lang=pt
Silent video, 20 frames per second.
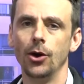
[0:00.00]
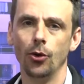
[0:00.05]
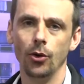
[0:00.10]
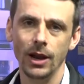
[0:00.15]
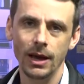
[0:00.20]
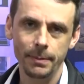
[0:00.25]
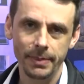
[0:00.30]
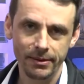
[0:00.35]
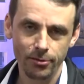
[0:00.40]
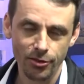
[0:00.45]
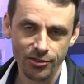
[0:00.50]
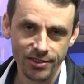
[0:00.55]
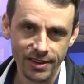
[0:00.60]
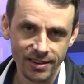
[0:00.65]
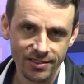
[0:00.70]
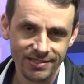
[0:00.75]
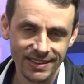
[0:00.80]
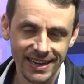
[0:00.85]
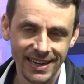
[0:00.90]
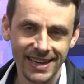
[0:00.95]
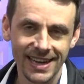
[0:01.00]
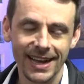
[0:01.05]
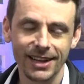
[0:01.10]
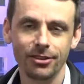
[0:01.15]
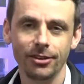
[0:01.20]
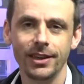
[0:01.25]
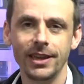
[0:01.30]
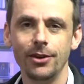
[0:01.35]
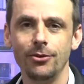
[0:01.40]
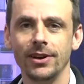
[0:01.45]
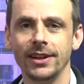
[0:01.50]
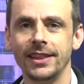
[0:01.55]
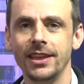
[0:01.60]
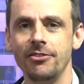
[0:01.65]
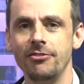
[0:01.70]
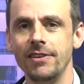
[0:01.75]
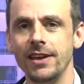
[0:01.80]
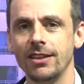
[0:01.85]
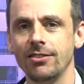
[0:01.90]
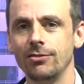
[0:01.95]
Olá para você que está ligado aqui com a
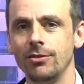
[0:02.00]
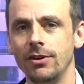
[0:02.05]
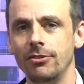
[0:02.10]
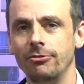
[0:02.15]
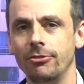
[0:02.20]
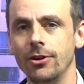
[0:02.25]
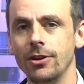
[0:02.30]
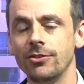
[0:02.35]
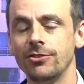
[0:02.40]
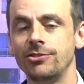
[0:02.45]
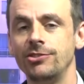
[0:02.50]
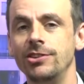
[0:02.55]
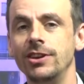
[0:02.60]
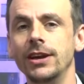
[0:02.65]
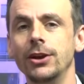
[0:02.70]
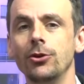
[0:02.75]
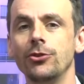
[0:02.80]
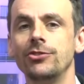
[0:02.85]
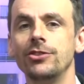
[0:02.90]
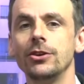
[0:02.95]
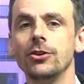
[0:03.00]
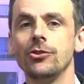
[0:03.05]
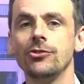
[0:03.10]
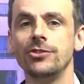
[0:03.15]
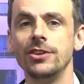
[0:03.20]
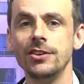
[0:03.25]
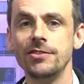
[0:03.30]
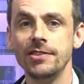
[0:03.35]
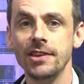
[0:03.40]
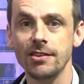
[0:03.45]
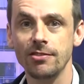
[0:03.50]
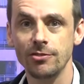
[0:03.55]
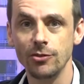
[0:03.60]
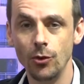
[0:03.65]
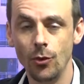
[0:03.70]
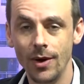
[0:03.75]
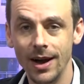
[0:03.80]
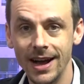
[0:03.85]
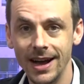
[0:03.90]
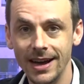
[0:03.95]
TV A Sua Voz, giro de notícias
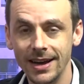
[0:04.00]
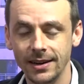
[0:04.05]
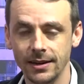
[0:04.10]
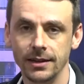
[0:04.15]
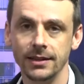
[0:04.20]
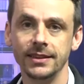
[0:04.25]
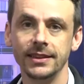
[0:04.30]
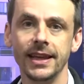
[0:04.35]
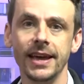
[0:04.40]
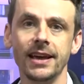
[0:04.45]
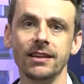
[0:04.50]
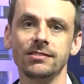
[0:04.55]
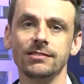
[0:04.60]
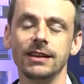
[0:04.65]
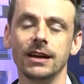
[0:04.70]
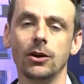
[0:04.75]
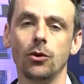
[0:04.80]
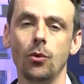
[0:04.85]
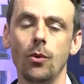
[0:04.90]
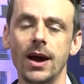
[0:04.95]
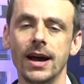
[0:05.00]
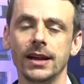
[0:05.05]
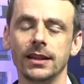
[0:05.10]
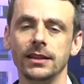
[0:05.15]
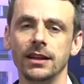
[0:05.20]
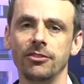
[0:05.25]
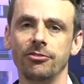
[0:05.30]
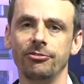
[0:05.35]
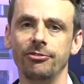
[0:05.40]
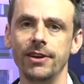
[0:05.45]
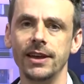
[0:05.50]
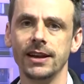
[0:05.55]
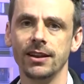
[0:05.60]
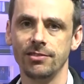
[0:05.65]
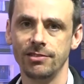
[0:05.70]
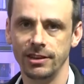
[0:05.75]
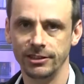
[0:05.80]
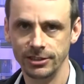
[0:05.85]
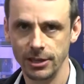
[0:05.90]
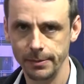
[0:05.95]
no ar nesta
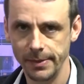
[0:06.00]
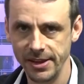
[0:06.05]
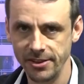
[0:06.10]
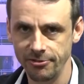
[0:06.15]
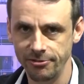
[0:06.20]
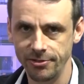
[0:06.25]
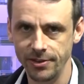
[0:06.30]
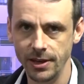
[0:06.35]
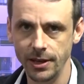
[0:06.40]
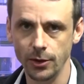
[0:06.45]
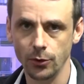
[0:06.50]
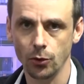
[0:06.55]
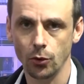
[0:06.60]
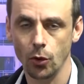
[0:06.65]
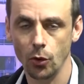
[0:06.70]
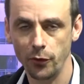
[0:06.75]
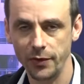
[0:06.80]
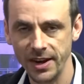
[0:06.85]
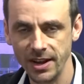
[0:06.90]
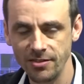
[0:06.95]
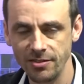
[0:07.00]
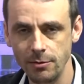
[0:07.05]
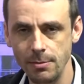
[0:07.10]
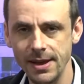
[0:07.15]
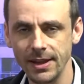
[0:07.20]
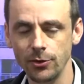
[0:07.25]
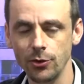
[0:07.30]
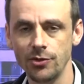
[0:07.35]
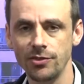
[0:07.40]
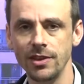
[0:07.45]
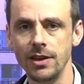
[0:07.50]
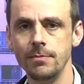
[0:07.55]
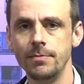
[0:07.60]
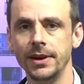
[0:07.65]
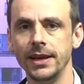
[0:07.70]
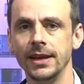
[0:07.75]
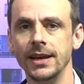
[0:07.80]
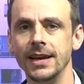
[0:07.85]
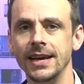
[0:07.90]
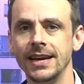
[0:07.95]
quarta-feira. Seja bem-vindo no oferecimento
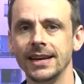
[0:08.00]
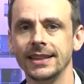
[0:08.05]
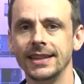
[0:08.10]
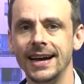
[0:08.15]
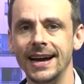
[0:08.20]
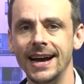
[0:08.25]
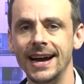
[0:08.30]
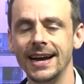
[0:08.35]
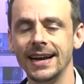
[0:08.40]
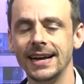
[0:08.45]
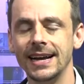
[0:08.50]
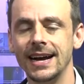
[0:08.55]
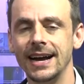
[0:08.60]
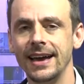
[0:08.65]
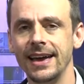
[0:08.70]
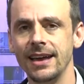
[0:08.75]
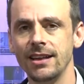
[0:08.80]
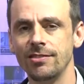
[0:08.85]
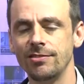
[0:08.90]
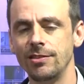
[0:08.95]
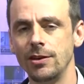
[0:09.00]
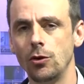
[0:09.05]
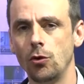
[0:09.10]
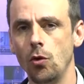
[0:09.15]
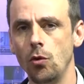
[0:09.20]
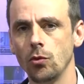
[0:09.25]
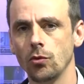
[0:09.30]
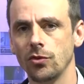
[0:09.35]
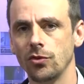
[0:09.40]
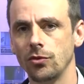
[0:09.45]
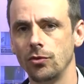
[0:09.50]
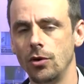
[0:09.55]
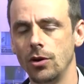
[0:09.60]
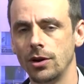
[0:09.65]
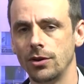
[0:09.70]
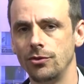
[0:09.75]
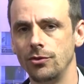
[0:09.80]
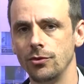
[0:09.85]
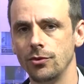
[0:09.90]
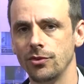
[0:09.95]
sempre da HS
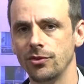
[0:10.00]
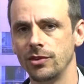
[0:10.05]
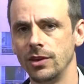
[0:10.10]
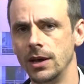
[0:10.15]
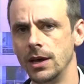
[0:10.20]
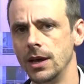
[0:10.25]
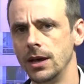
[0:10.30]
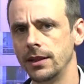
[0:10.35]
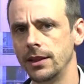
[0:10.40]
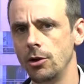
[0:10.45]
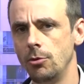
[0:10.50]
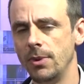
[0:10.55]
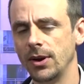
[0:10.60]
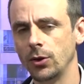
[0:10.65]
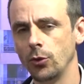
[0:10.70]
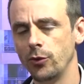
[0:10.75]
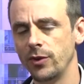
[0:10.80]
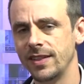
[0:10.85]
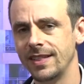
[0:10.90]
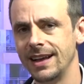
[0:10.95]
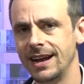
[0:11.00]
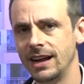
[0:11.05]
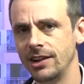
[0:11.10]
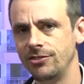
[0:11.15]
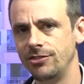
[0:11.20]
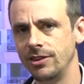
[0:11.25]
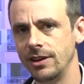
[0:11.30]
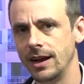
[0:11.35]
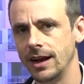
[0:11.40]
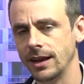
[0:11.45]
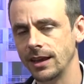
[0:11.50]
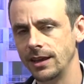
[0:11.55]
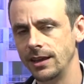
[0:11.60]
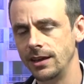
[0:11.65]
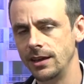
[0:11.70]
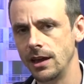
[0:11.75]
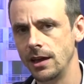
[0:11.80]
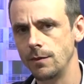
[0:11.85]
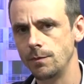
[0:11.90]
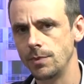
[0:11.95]
Consórcios. Tem uma novidade
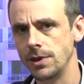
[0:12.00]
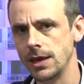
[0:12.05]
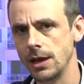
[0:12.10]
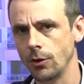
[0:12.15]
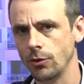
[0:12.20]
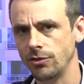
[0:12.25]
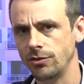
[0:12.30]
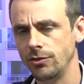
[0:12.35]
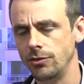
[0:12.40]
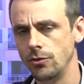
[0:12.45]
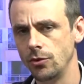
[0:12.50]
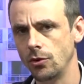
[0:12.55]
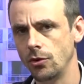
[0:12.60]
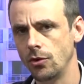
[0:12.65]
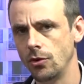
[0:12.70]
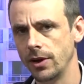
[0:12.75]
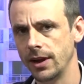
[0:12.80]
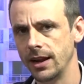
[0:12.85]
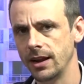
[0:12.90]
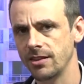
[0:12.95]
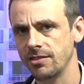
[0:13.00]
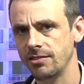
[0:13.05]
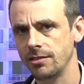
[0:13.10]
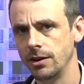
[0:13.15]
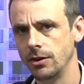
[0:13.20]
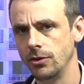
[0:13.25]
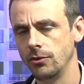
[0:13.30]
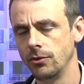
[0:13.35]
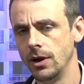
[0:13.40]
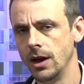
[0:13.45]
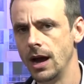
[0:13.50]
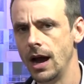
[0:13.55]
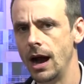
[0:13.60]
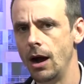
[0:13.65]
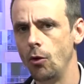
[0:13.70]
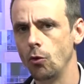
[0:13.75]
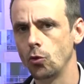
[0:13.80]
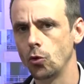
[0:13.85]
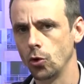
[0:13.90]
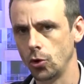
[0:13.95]
aqui em Pinhalzinho com relação
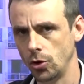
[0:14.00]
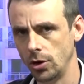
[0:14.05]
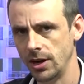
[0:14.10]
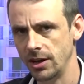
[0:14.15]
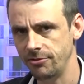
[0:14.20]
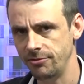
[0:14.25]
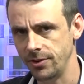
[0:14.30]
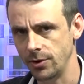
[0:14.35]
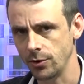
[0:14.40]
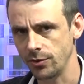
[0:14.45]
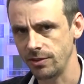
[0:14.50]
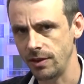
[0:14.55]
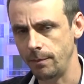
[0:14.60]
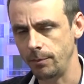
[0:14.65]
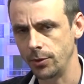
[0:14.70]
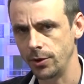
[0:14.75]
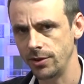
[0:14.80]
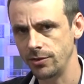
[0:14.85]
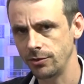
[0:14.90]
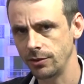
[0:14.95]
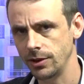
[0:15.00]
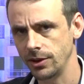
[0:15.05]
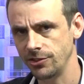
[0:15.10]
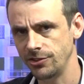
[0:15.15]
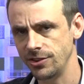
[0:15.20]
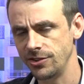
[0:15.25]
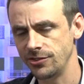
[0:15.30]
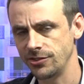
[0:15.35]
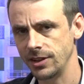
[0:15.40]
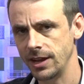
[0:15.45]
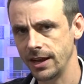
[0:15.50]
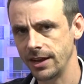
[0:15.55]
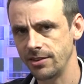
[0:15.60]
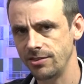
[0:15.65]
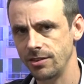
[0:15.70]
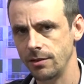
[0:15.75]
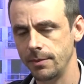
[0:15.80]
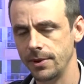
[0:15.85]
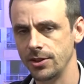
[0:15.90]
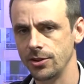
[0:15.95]
ao coronavírus e é por isso que a gente está
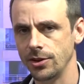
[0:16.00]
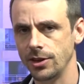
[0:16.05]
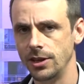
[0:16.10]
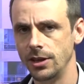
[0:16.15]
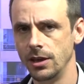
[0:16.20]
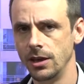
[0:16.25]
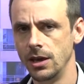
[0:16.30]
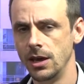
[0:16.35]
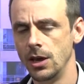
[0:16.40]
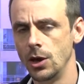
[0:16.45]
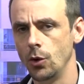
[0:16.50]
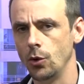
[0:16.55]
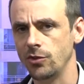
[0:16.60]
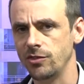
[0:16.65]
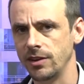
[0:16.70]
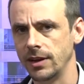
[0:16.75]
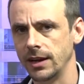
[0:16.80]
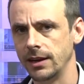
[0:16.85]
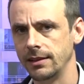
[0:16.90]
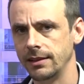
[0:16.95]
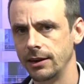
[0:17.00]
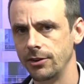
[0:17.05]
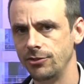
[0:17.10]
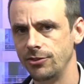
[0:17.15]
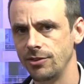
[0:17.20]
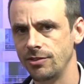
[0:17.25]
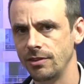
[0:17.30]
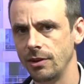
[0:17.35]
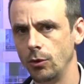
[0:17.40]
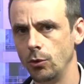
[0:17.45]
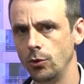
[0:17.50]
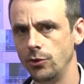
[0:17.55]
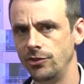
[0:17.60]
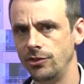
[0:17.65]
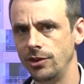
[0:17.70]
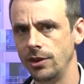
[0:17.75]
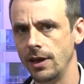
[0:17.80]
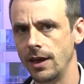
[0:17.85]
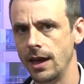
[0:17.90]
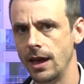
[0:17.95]
recebendo aqui o secretário de
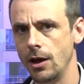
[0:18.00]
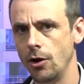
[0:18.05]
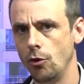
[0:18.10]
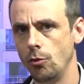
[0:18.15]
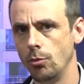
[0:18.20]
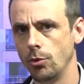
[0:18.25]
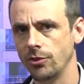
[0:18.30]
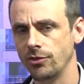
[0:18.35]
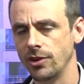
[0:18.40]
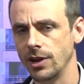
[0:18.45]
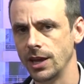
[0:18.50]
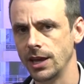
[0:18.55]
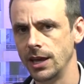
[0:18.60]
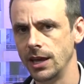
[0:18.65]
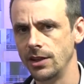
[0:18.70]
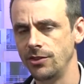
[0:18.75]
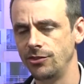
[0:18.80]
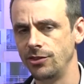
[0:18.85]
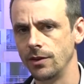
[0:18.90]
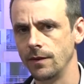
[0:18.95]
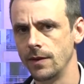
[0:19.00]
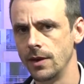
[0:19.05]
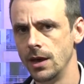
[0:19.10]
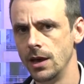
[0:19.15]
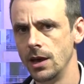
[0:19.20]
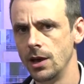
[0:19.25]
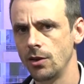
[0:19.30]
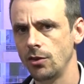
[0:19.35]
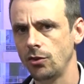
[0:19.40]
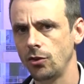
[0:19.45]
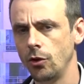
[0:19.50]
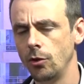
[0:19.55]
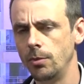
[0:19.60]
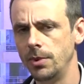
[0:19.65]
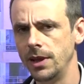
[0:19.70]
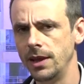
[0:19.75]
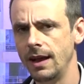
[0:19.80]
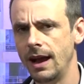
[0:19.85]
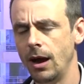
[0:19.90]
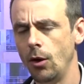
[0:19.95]
Saúde Elmo Zanquete
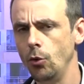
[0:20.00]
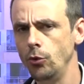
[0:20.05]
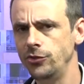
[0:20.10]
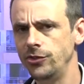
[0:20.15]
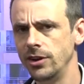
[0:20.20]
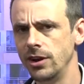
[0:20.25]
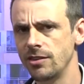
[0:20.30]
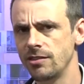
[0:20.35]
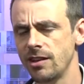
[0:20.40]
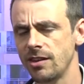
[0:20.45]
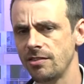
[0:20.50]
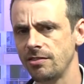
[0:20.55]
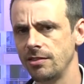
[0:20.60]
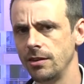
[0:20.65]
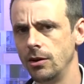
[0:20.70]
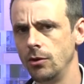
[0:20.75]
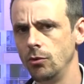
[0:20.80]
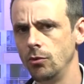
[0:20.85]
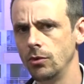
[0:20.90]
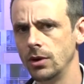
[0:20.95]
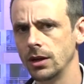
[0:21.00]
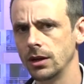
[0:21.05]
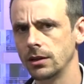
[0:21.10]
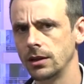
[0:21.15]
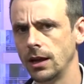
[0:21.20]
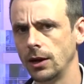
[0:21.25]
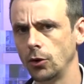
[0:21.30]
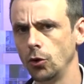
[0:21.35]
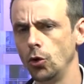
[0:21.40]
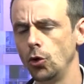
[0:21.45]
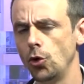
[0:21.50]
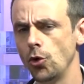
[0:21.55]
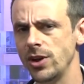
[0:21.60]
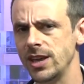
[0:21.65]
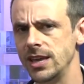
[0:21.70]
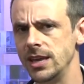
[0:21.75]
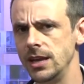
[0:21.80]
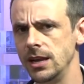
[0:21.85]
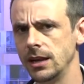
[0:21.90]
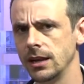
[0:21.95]
sobre a utilização eh, da
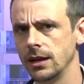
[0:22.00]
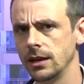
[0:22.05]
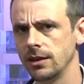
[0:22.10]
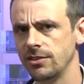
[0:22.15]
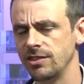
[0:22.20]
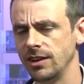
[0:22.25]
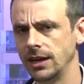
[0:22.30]
cloroquina.